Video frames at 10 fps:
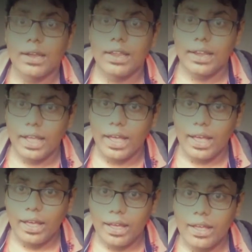நீங்க
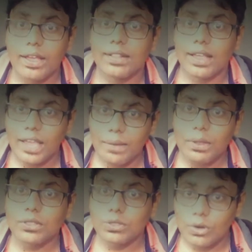இந்த
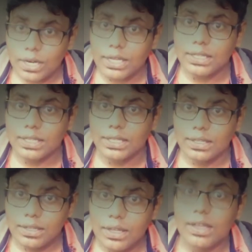கேமை தொடர்ந்து
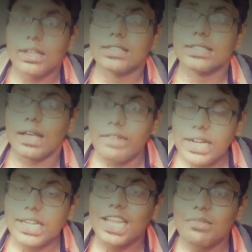
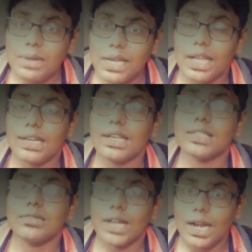செவன்டீன் மில்லியன்
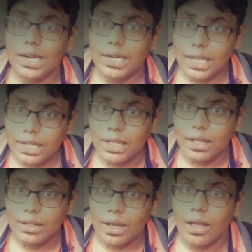இயர்ஸ் விளையாண்டுக்கிட்டே
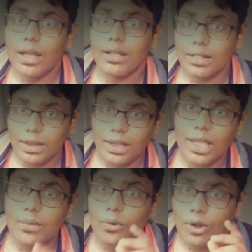இருந்தாதான் இந்த
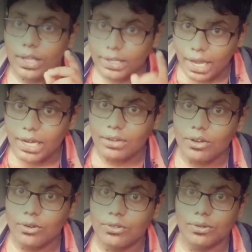கேமோட எண்டு
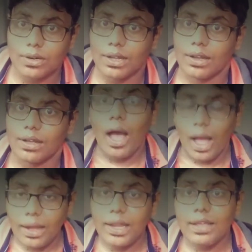வரும்னு சொன்னாங்க
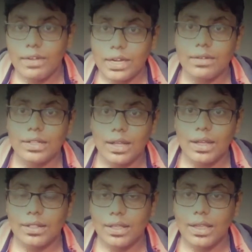அன்னைக்கு விட்ட
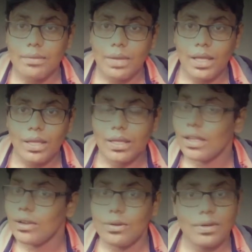வந்தாங்க அந்த கேமை
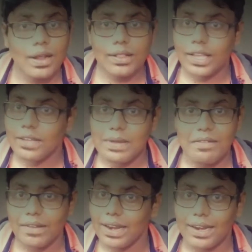இன்னும் வரை அந்த கேம்
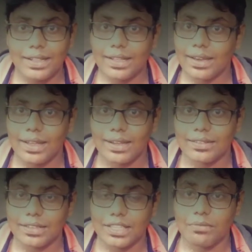நான் விளாண்டதே இல்லைங்க
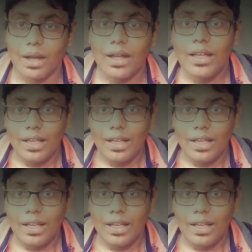சத்தியமா